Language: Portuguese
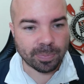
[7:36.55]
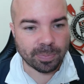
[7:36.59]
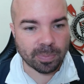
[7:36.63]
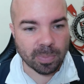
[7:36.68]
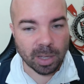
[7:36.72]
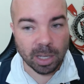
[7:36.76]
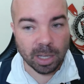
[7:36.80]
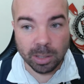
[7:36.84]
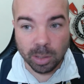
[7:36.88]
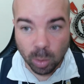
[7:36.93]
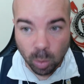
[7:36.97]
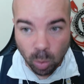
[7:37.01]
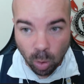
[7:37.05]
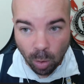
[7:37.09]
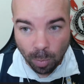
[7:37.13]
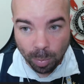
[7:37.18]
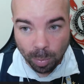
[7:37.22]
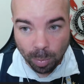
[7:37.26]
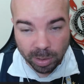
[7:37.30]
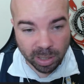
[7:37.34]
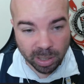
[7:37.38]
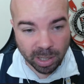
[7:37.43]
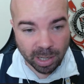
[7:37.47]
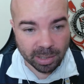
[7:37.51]
Esse corpo
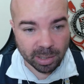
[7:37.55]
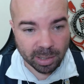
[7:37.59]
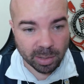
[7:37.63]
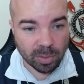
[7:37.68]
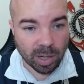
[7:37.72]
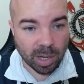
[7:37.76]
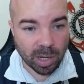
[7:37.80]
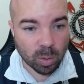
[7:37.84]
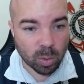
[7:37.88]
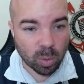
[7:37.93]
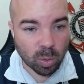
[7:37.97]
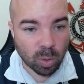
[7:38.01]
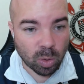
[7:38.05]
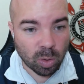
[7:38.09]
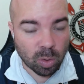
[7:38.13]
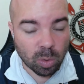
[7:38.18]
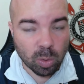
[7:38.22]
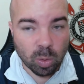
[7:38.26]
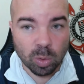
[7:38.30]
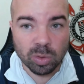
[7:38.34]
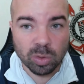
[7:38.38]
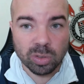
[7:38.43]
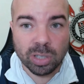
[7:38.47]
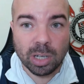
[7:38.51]
diretivo aí, o,
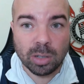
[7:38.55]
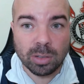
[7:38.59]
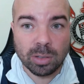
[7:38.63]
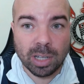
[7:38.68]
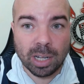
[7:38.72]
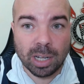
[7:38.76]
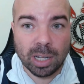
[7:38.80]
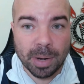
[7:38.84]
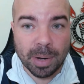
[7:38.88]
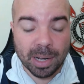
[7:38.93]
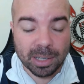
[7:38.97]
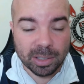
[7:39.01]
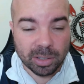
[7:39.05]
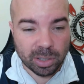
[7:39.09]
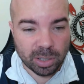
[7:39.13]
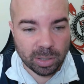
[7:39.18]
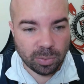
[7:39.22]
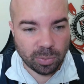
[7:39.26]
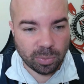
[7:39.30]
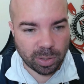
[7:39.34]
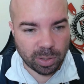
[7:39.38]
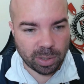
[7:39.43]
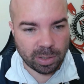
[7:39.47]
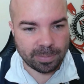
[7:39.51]
Conselho Deliberativo